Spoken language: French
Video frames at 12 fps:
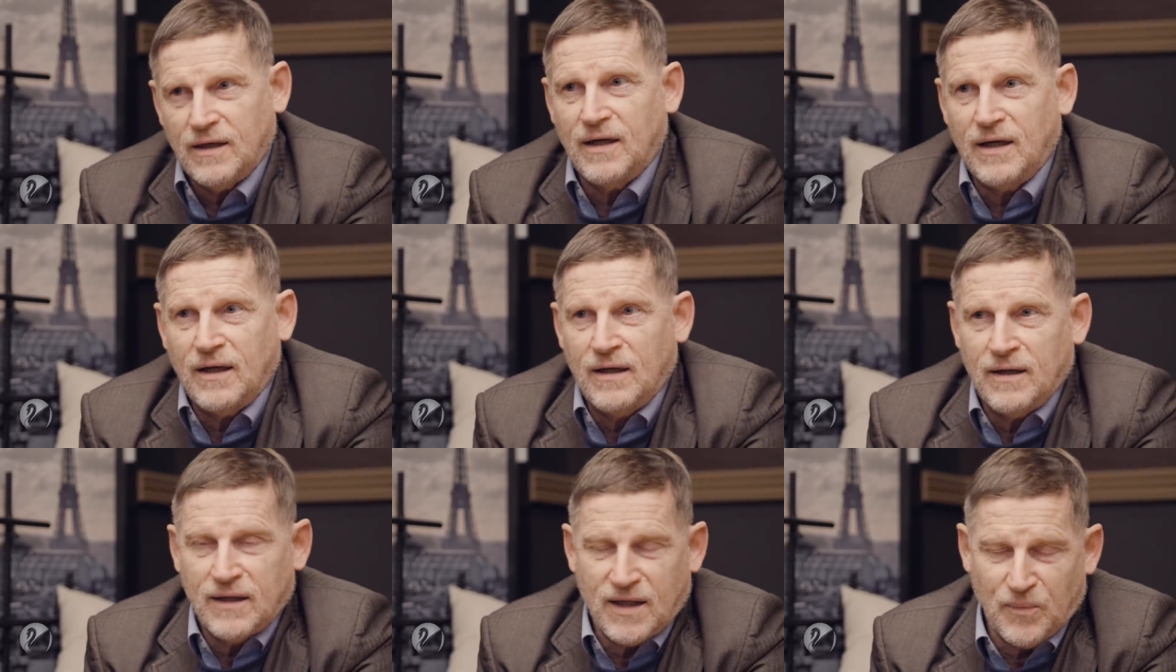
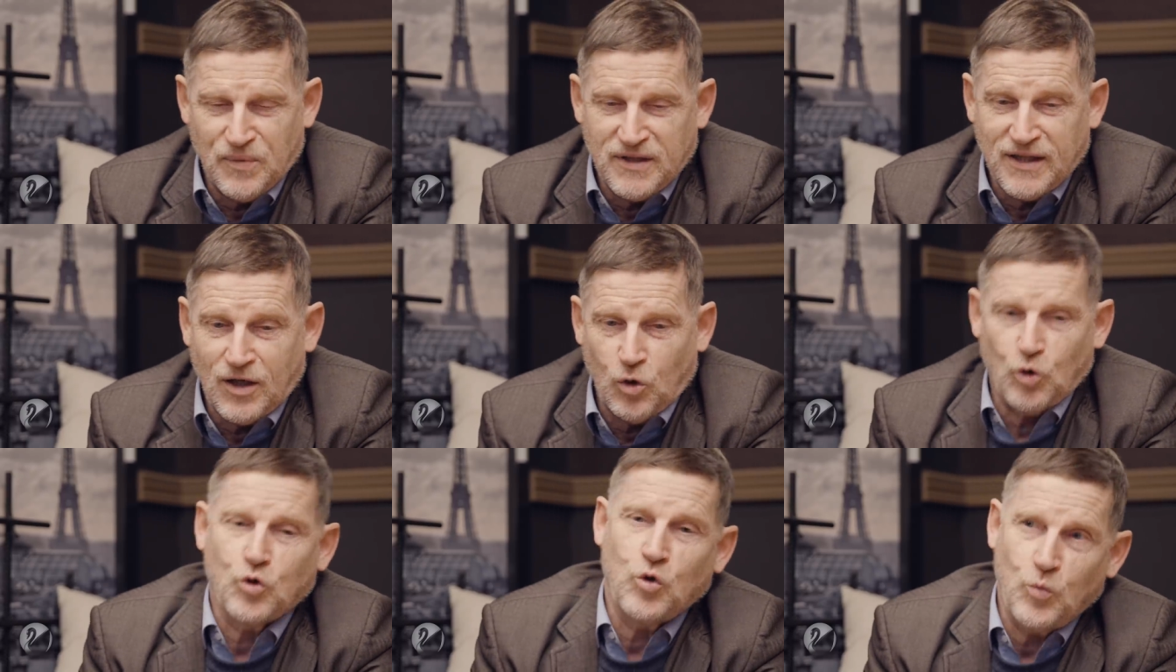la capitale
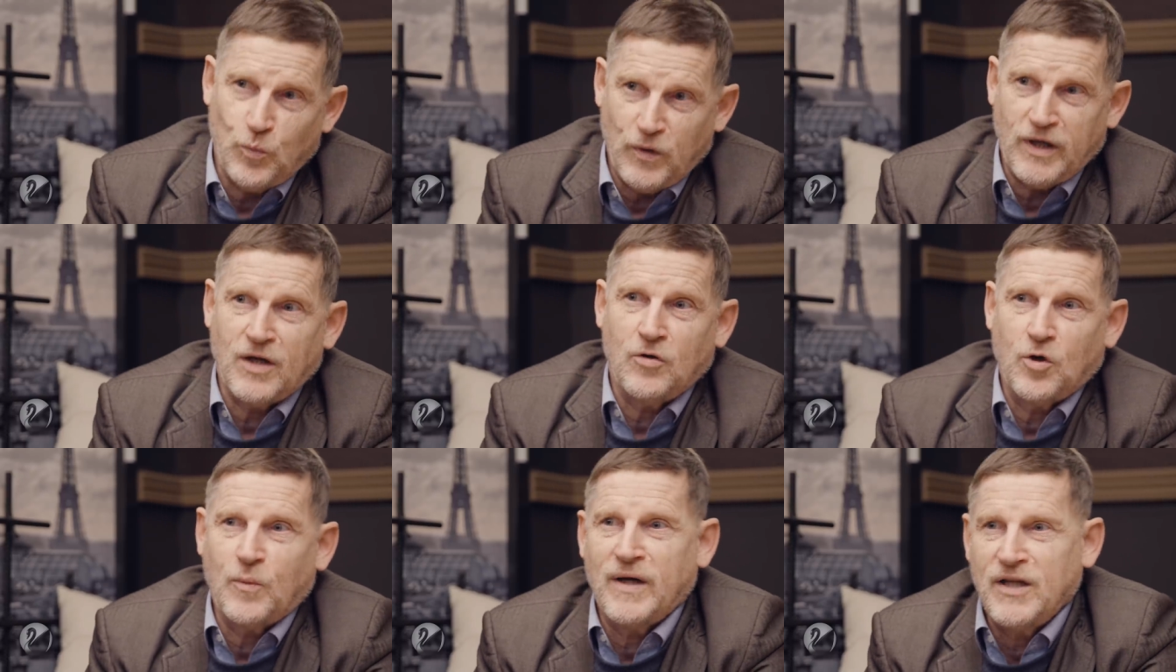occupée
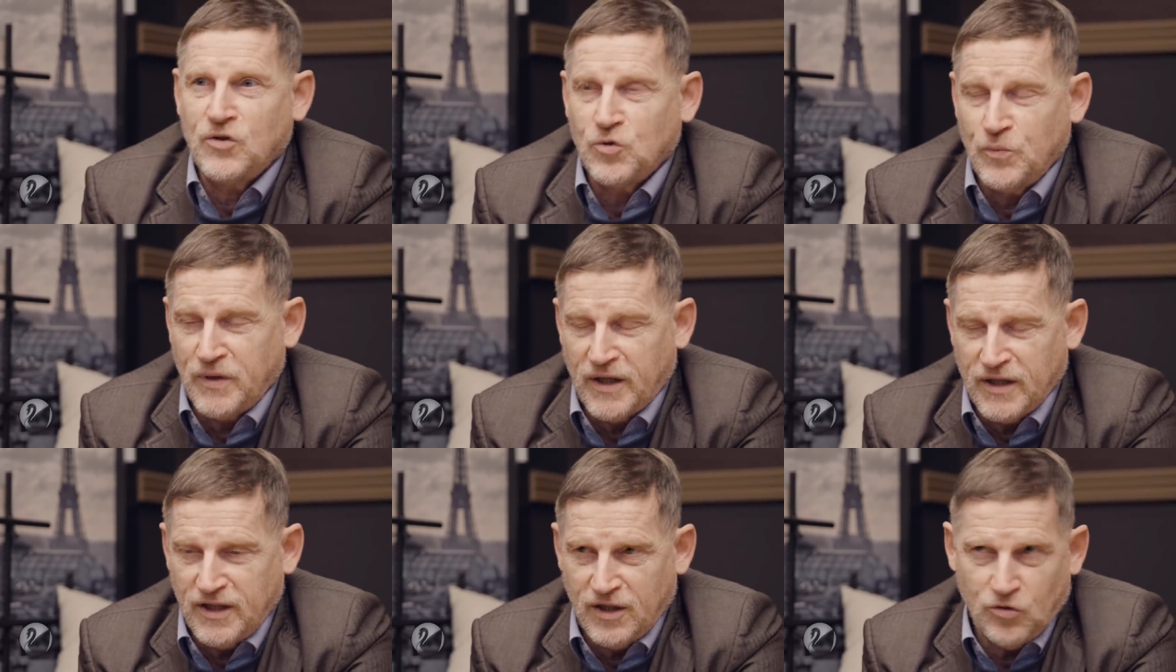alors par les troupes
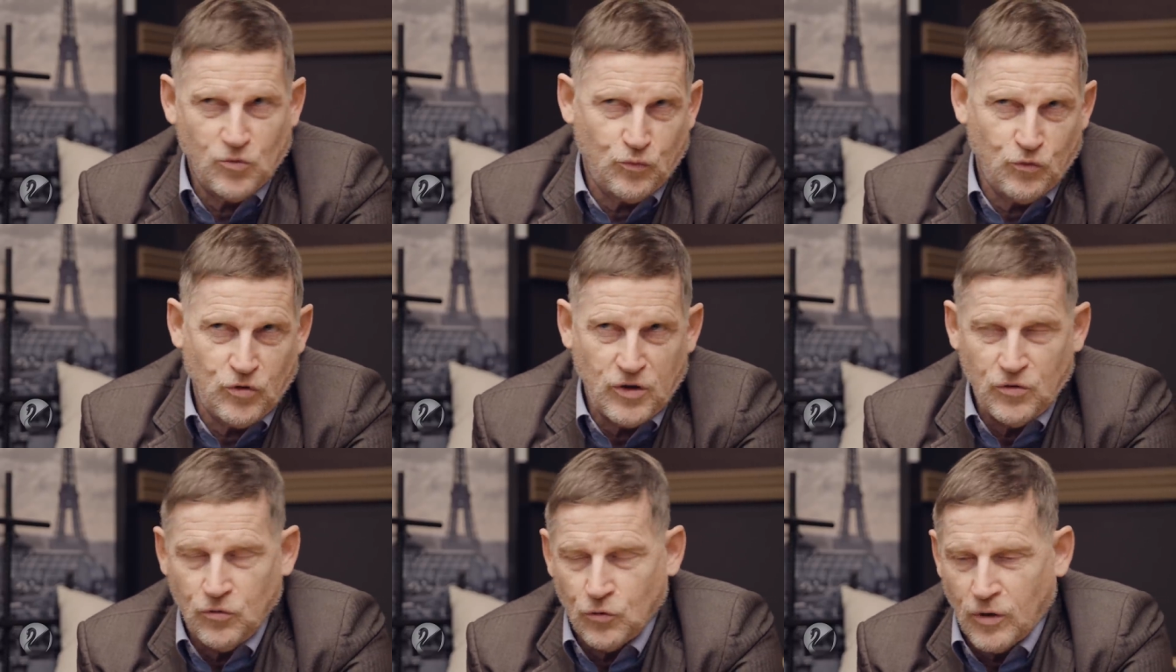irakiennes depuis
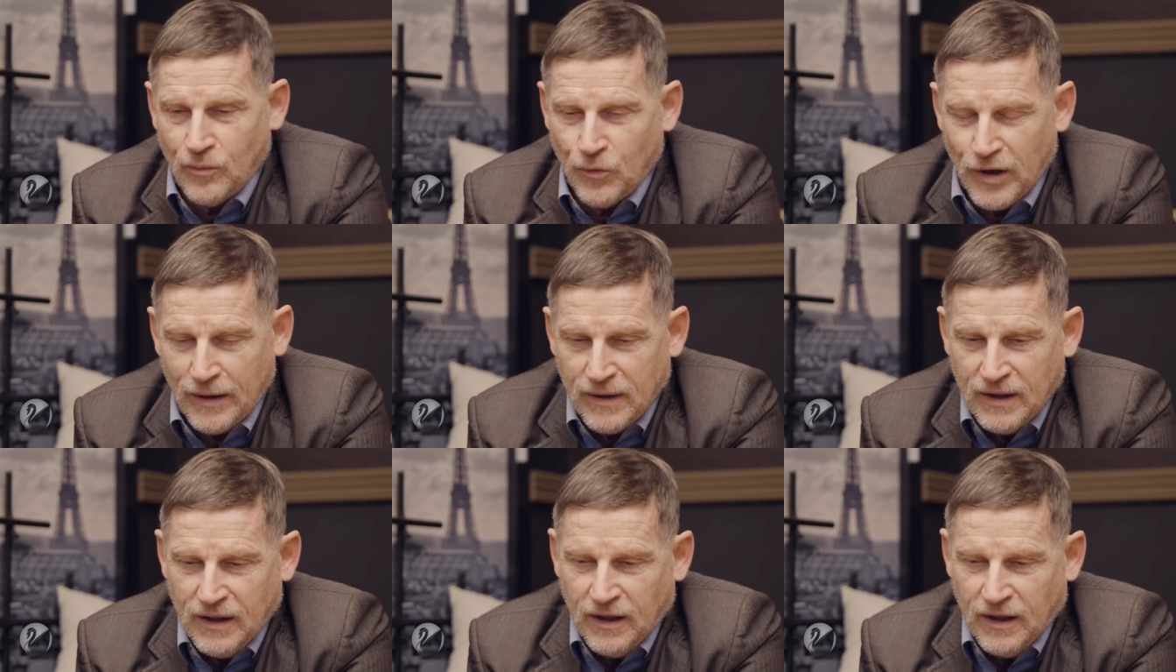2-3 mois.